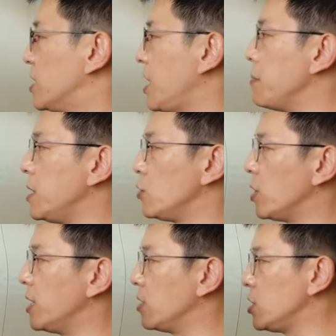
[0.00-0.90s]
前面的
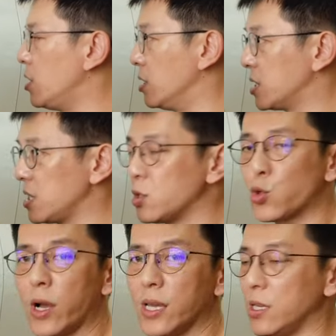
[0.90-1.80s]
悬吊系统，这个是
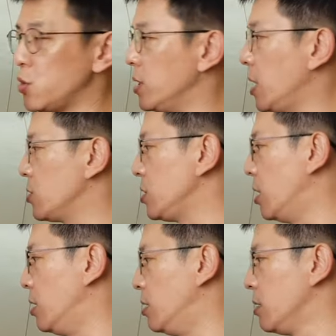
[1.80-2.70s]
双 A 的悬吊系
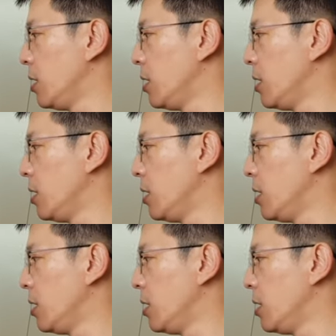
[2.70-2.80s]
统哦，